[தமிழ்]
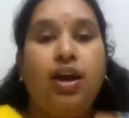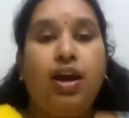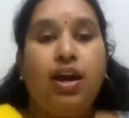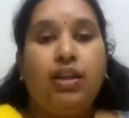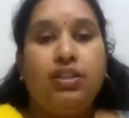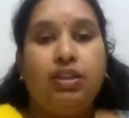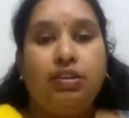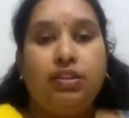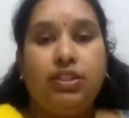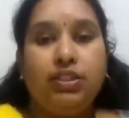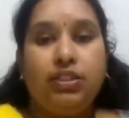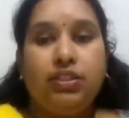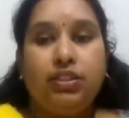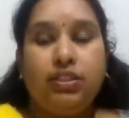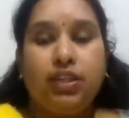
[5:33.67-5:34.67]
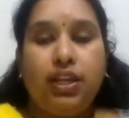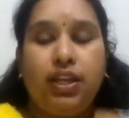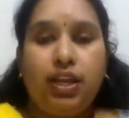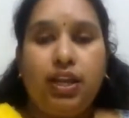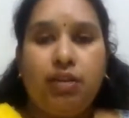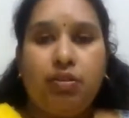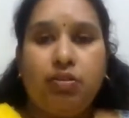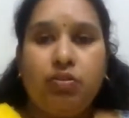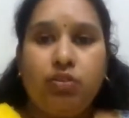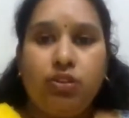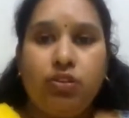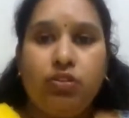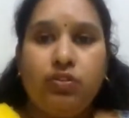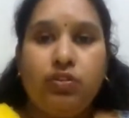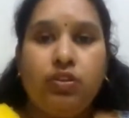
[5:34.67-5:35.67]
அது வந்து எல்லாருக்கும்
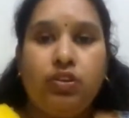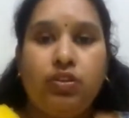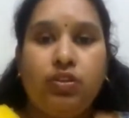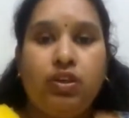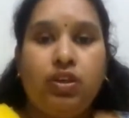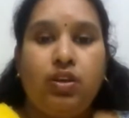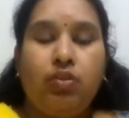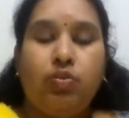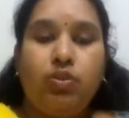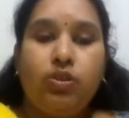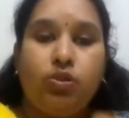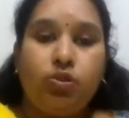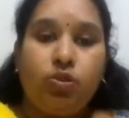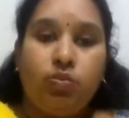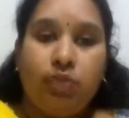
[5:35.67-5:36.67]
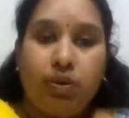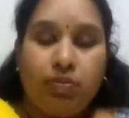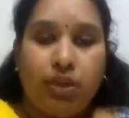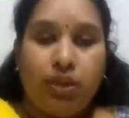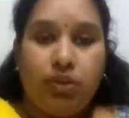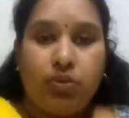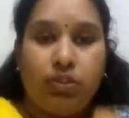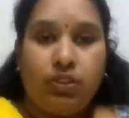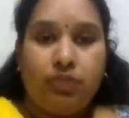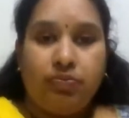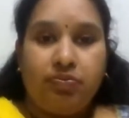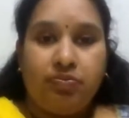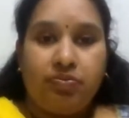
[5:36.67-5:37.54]
வந்து ஒரு ரூமர் மாதிரி ஒண்ணு